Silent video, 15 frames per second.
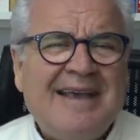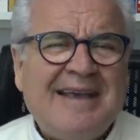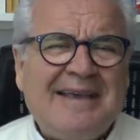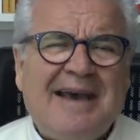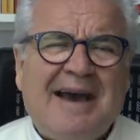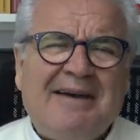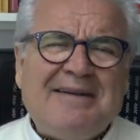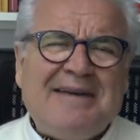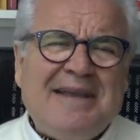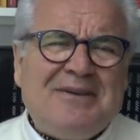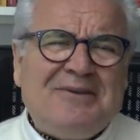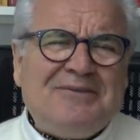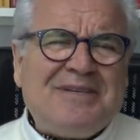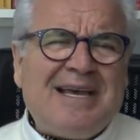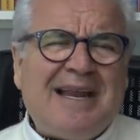Ya ne
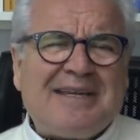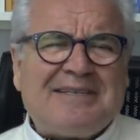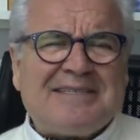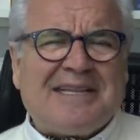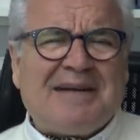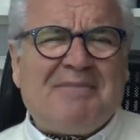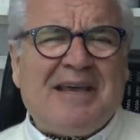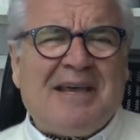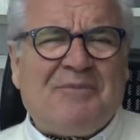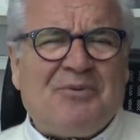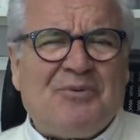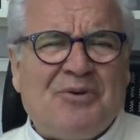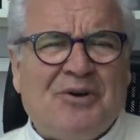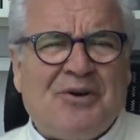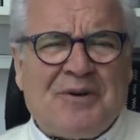güzel açıklama
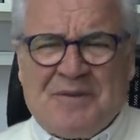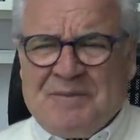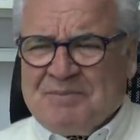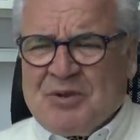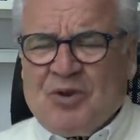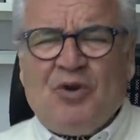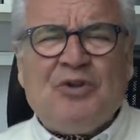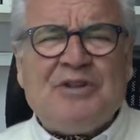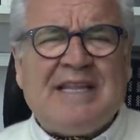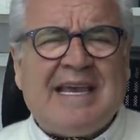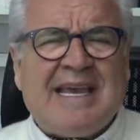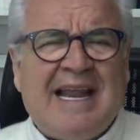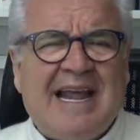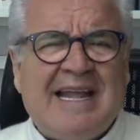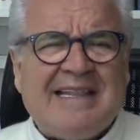yapıyor önde
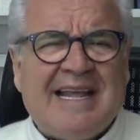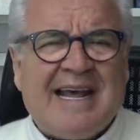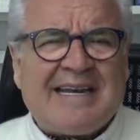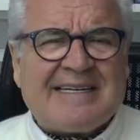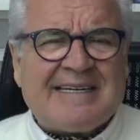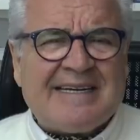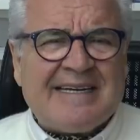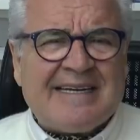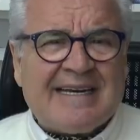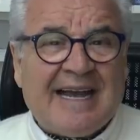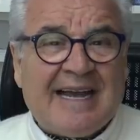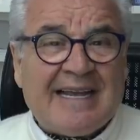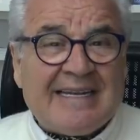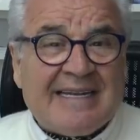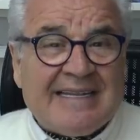gelenler.
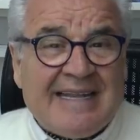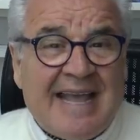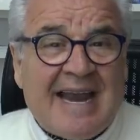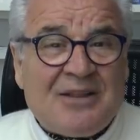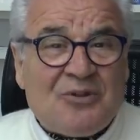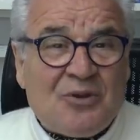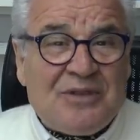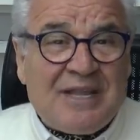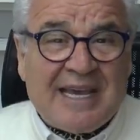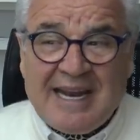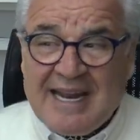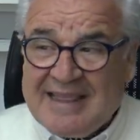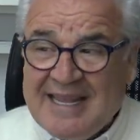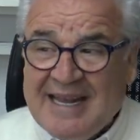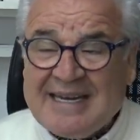Nerede önde
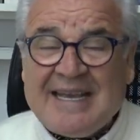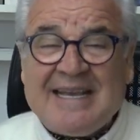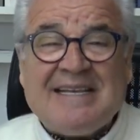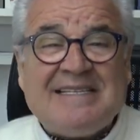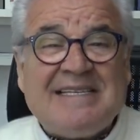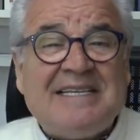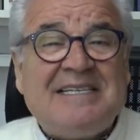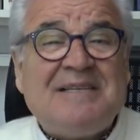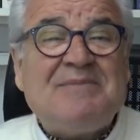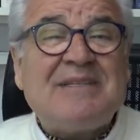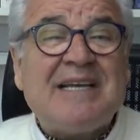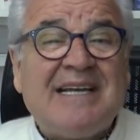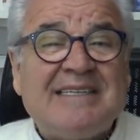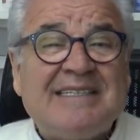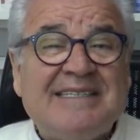gelenler? Seçim
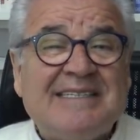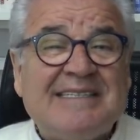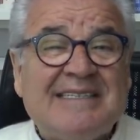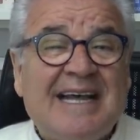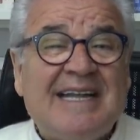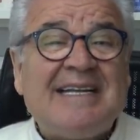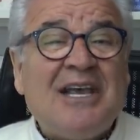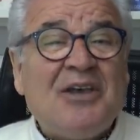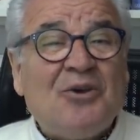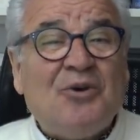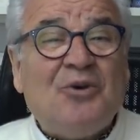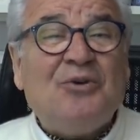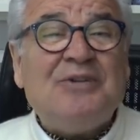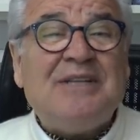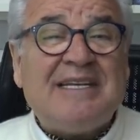sandığından
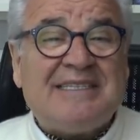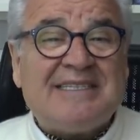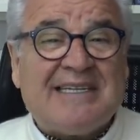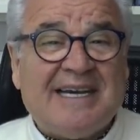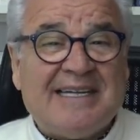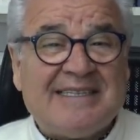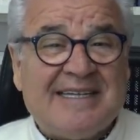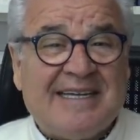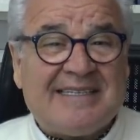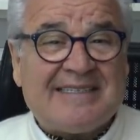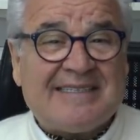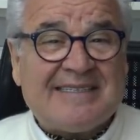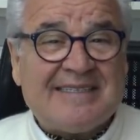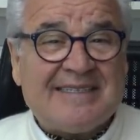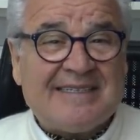önde çıkanlar.
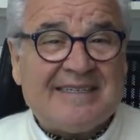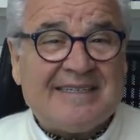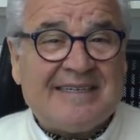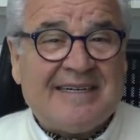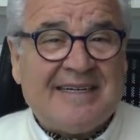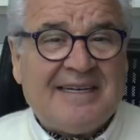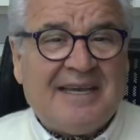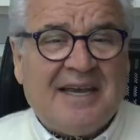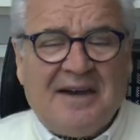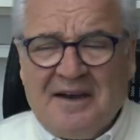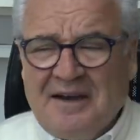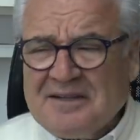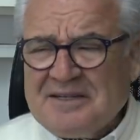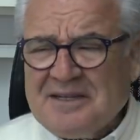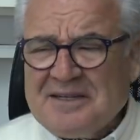
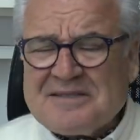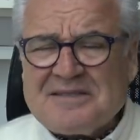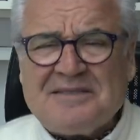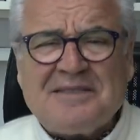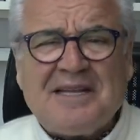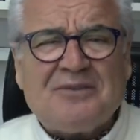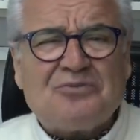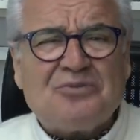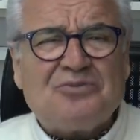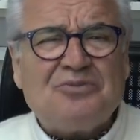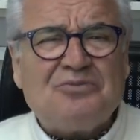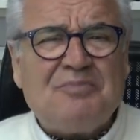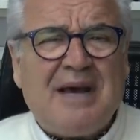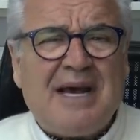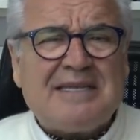Adana'sından
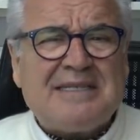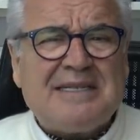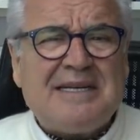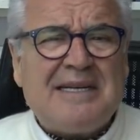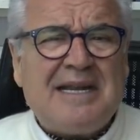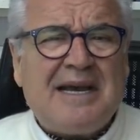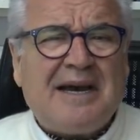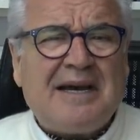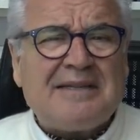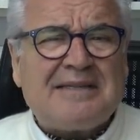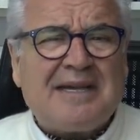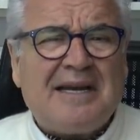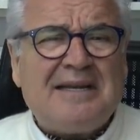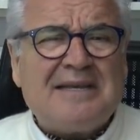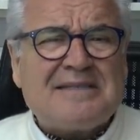tutun Mersin'ine,
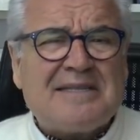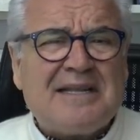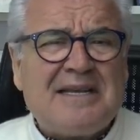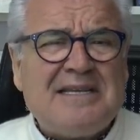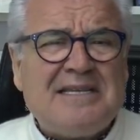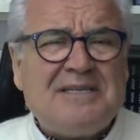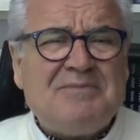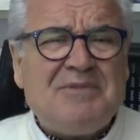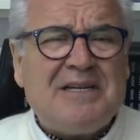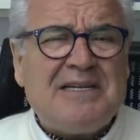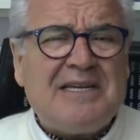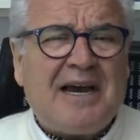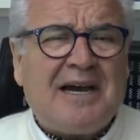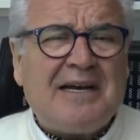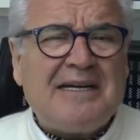Antalya'sına, İzmir'ine,
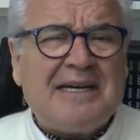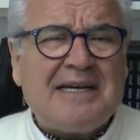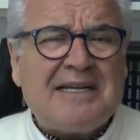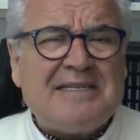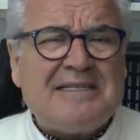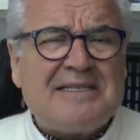Ankara,